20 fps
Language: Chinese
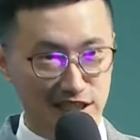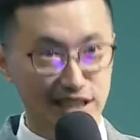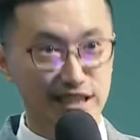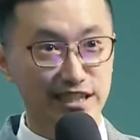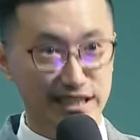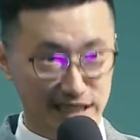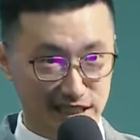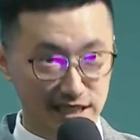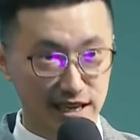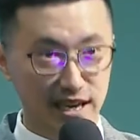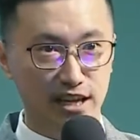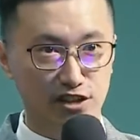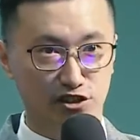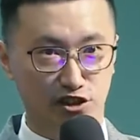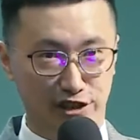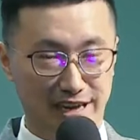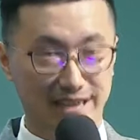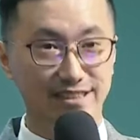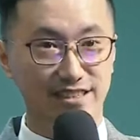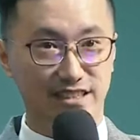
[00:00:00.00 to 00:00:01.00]
职了，
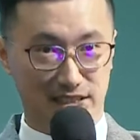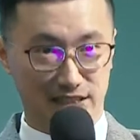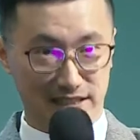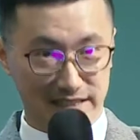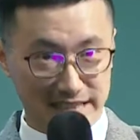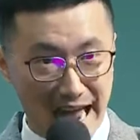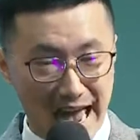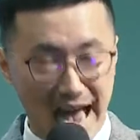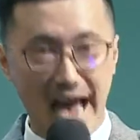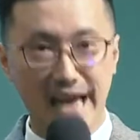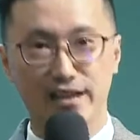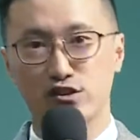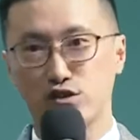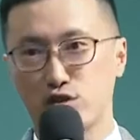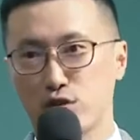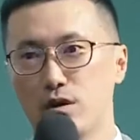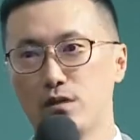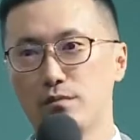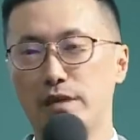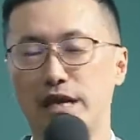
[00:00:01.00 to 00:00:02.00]
全职在爱
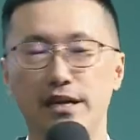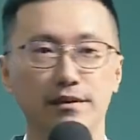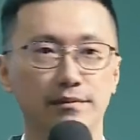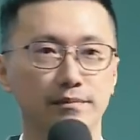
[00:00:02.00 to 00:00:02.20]
多美？